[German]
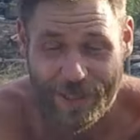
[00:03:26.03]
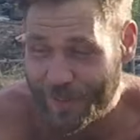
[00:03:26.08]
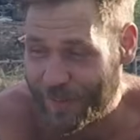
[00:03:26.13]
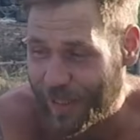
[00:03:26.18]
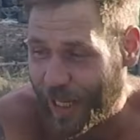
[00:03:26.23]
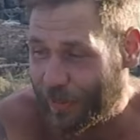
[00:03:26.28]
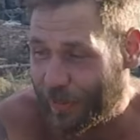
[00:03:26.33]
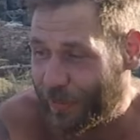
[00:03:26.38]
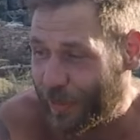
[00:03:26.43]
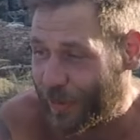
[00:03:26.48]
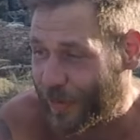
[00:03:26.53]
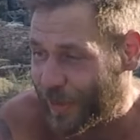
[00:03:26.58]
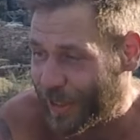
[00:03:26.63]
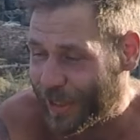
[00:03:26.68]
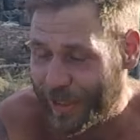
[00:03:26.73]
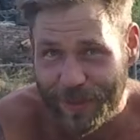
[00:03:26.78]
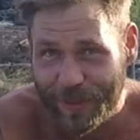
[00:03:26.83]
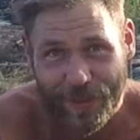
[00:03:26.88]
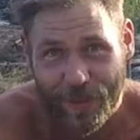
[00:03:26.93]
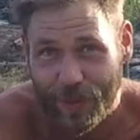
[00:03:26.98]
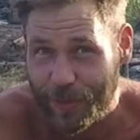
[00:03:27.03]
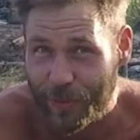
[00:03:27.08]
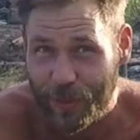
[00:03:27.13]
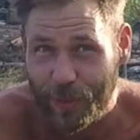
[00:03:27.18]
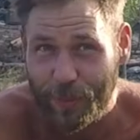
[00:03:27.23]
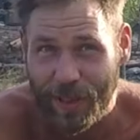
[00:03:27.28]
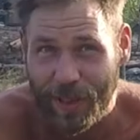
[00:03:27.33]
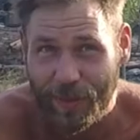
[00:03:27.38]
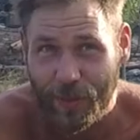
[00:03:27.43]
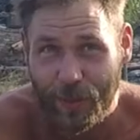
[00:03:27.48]
ist an für sich
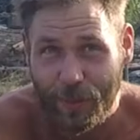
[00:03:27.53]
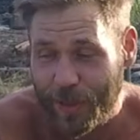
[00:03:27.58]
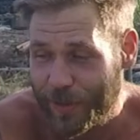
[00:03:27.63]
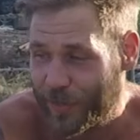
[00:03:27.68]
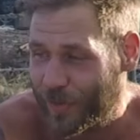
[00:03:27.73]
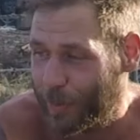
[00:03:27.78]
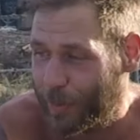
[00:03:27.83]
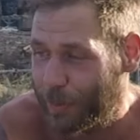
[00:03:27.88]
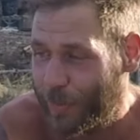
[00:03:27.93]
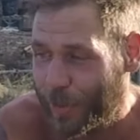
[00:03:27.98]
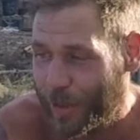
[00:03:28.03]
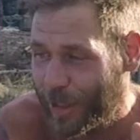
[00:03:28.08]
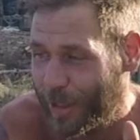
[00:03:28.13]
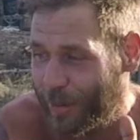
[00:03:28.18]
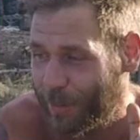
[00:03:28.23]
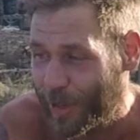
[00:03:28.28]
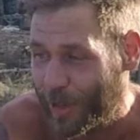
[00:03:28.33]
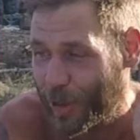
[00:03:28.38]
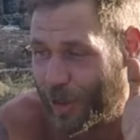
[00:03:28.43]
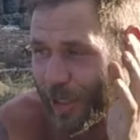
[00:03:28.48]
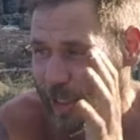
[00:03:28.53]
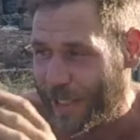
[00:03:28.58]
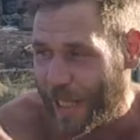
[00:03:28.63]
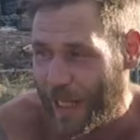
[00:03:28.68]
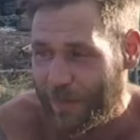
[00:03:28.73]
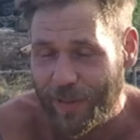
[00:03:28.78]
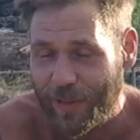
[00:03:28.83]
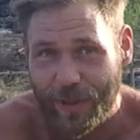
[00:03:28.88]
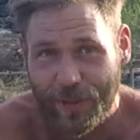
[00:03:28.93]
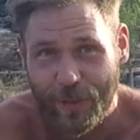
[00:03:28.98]
super, super simpel. Man stellt
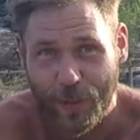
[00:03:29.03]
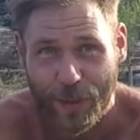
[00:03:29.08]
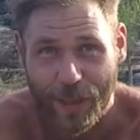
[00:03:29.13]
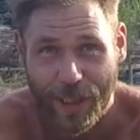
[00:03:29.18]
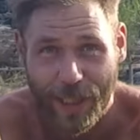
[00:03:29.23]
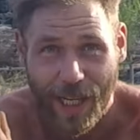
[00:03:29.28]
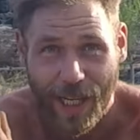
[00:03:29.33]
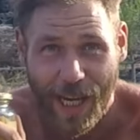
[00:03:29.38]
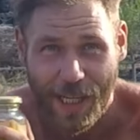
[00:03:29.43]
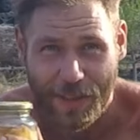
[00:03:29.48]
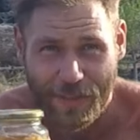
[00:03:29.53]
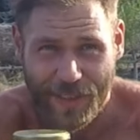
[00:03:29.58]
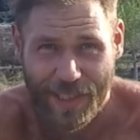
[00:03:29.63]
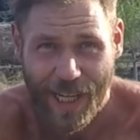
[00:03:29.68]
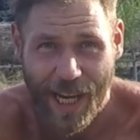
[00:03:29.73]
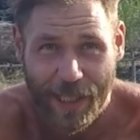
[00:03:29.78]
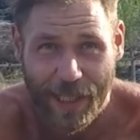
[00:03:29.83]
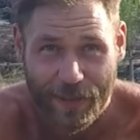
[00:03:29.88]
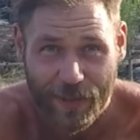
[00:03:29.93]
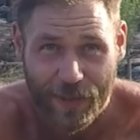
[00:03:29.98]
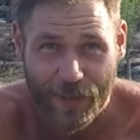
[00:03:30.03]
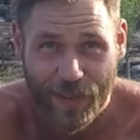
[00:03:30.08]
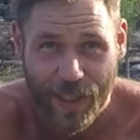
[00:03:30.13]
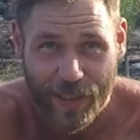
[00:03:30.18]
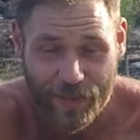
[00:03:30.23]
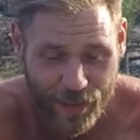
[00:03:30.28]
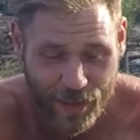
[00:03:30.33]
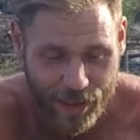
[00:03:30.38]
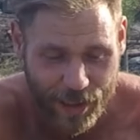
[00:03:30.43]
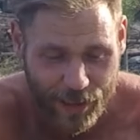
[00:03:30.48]
einfach so ein Glas in heißes
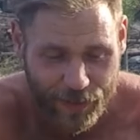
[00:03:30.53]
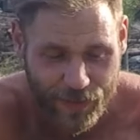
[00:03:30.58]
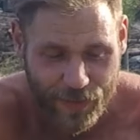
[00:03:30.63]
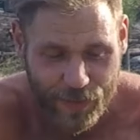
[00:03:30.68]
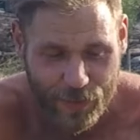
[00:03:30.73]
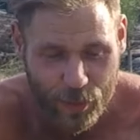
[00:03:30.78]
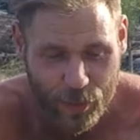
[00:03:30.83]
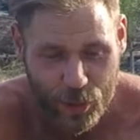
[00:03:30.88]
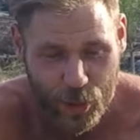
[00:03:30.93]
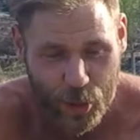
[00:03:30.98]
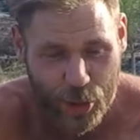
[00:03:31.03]
Wasser, lässt es dort